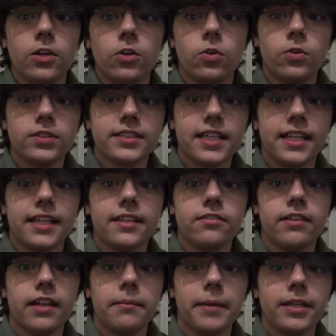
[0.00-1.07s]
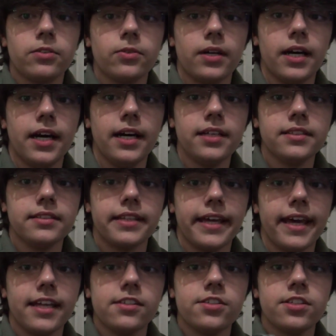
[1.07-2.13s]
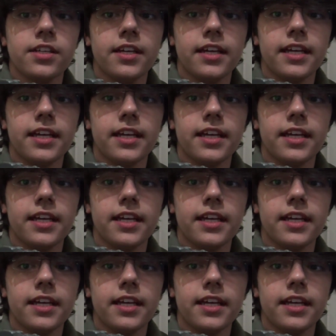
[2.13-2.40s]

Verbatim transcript: o escaleno do elemento Undead.